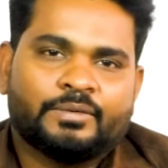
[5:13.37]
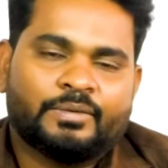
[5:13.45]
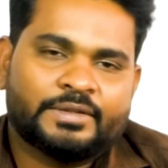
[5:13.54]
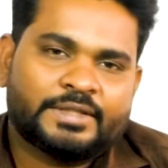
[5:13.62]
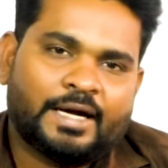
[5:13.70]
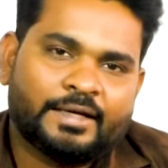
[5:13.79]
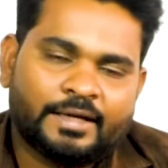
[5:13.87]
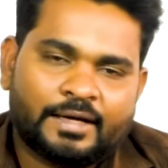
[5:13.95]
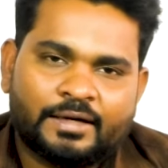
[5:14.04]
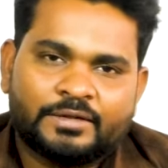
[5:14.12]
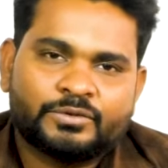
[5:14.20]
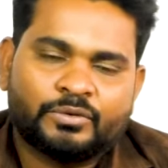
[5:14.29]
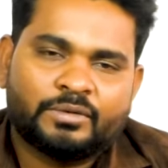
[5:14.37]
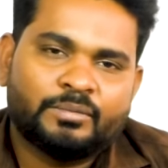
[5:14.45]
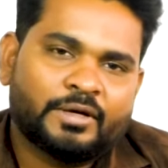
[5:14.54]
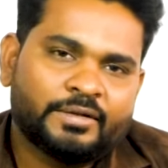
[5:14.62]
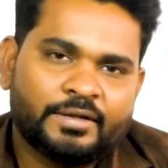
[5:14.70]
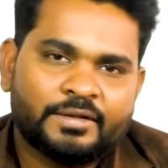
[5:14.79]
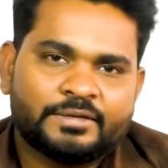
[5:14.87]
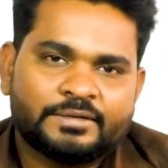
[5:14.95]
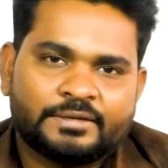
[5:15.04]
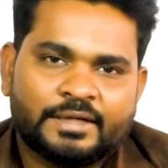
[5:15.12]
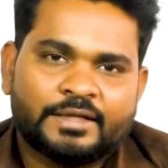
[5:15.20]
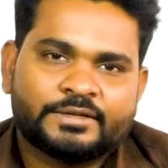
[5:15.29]
ஒரு சாதாரண சொட்டு மருந்து
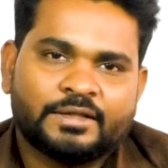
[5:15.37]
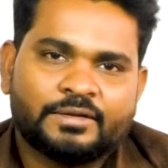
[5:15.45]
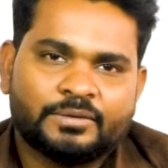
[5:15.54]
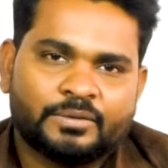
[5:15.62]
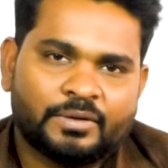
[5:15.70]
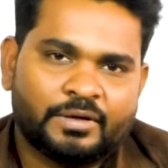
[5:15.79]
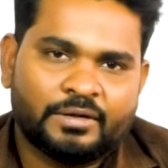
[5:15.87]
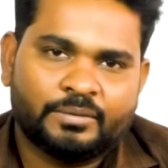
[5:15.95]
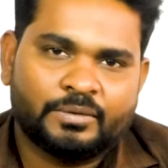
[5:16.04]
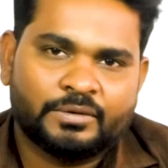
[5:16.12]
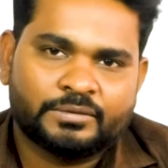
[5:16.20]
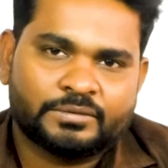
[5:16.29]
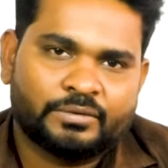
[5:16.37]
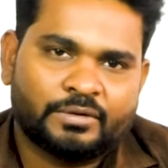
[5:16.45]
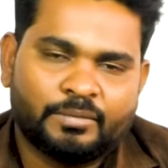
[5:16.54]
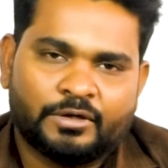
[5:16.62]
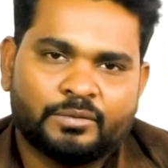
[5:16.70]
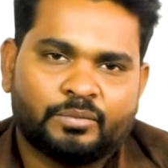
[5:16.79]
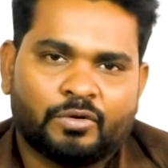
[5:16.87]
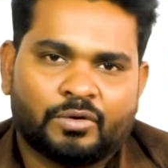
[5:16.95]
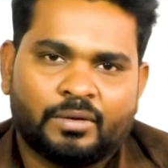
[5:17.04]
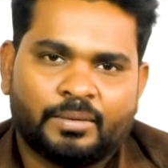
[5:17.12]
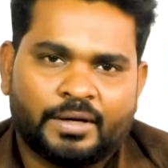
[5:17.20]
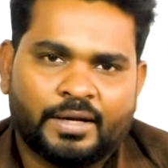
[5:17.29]
நேசல் ரெண்டு ஒரு சொட்டு மருந்து
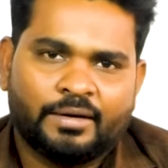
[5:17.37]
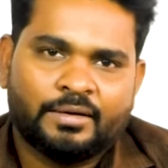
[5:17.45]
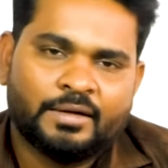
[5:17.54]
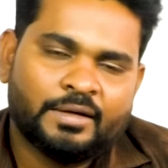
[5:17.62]
போடுறோம் அப்படின்னா